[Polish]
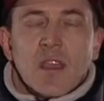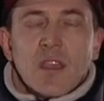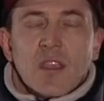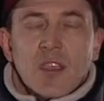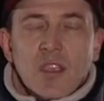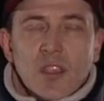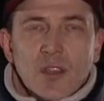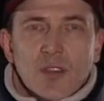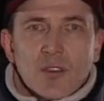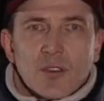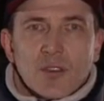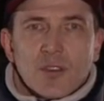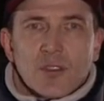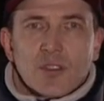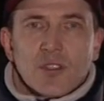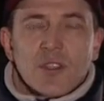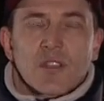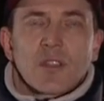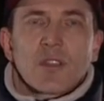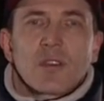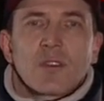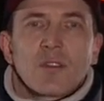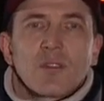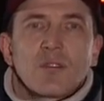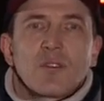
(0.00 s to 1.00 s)
Ilość
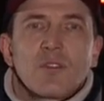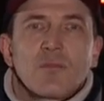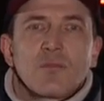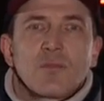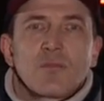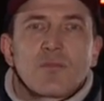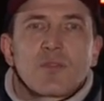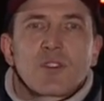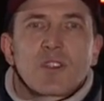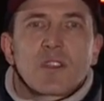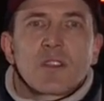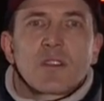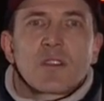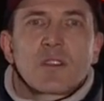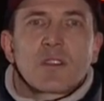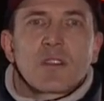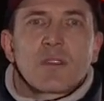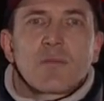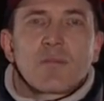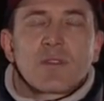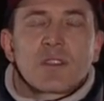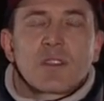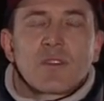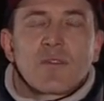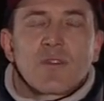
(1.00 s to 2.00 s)
tego typu
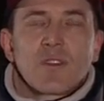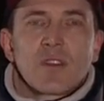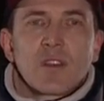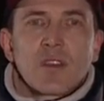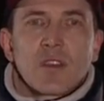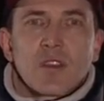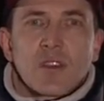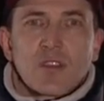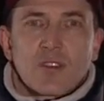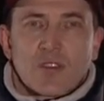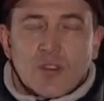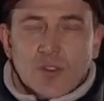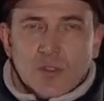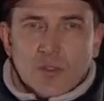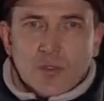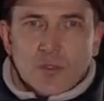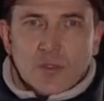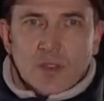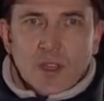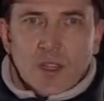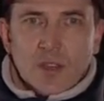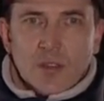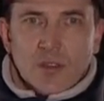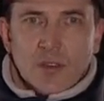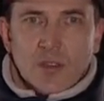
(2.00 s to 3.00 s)
przestępstw z roku
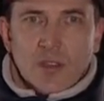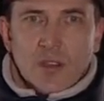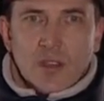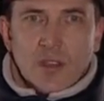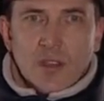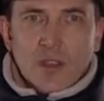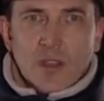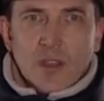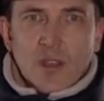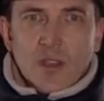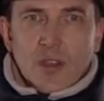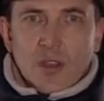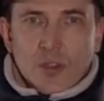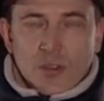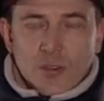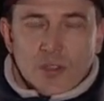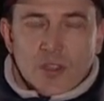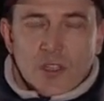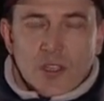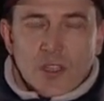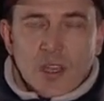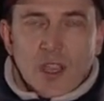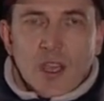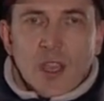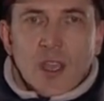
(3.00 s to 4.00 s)
na rok
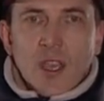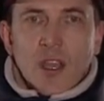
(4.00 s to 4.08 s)
rośnie.